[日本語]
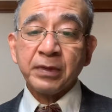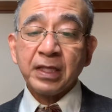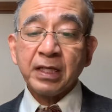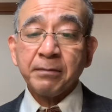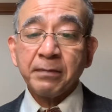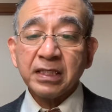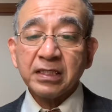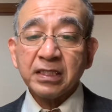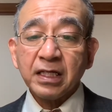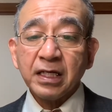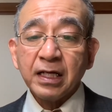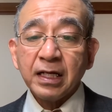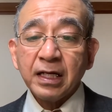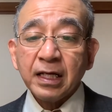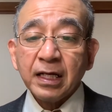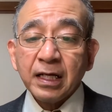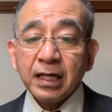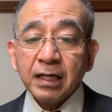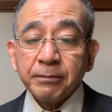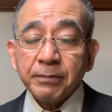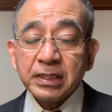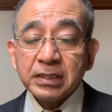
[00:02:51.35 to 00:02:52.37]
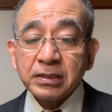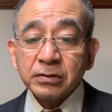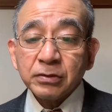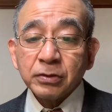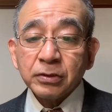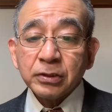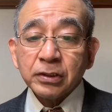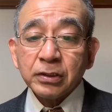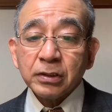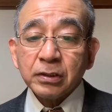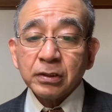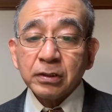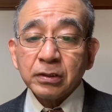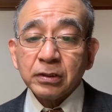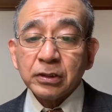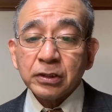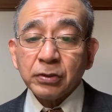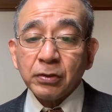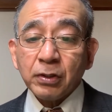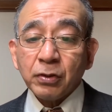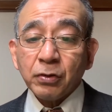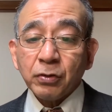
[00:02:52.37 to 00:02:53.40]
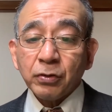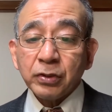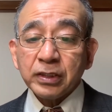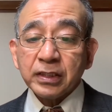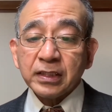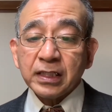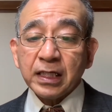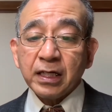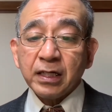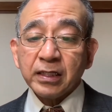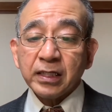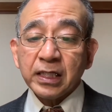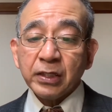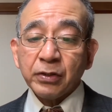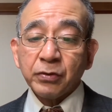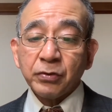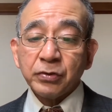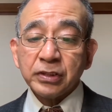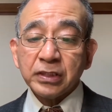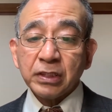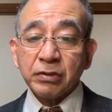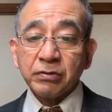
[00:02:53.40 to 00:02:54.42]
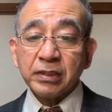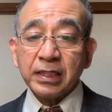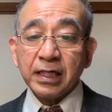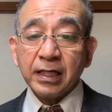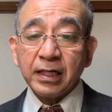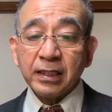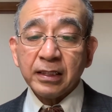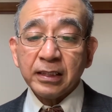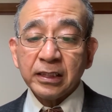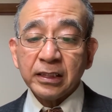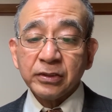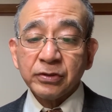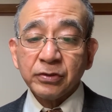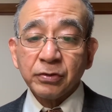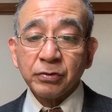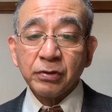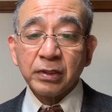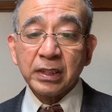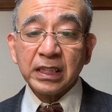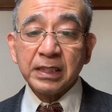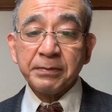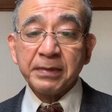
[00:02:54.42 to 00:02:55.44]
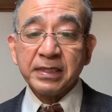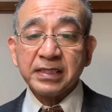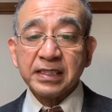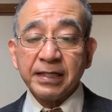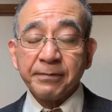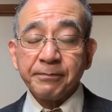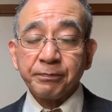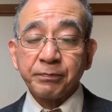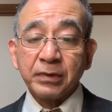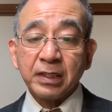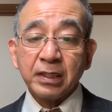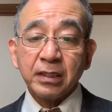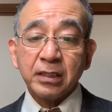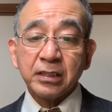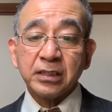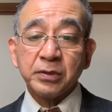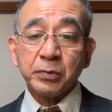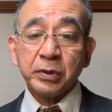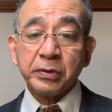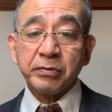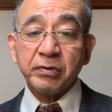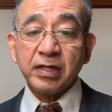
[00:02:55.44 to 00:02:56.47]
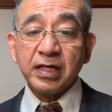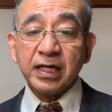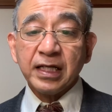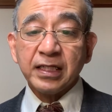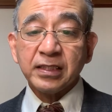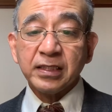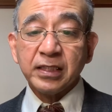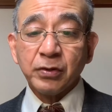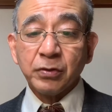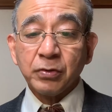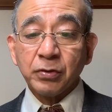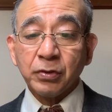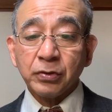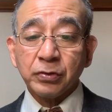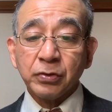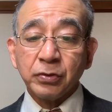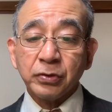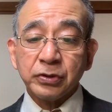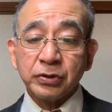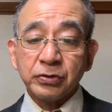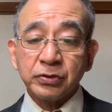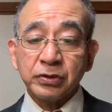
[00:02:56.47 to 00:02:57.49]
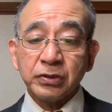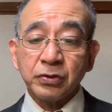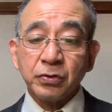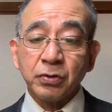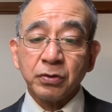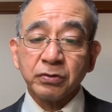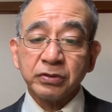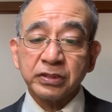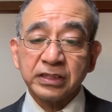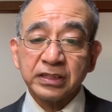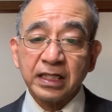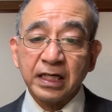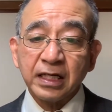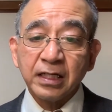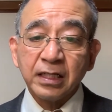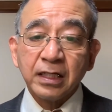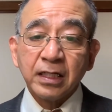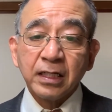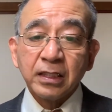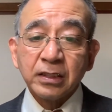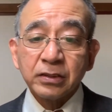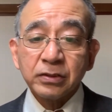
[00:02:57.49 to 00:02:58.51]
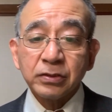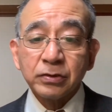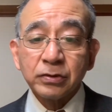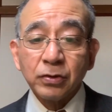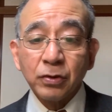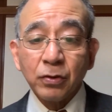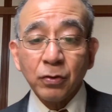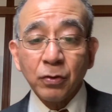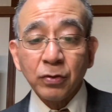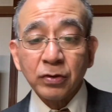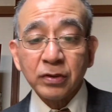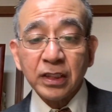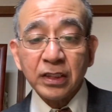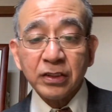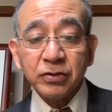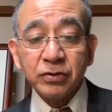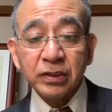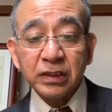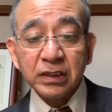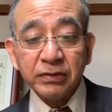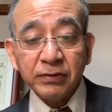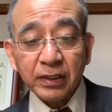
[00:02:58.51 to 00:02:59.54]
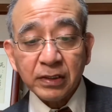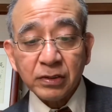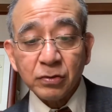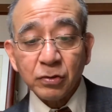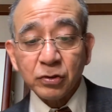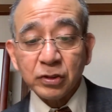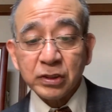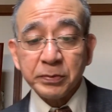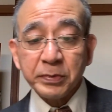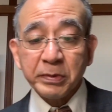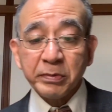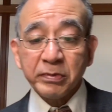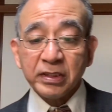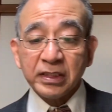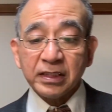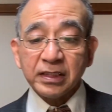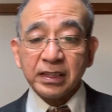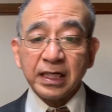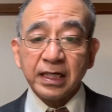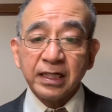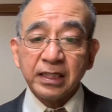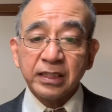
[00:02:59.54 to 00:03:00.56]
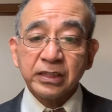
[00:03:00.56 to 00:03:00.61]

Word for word: まずは、別の人はこう言った。結婚したので、行くことはいけません。しもべは帰ってこのことを主人に報告した。すると怒った主人はそのしもべに行った。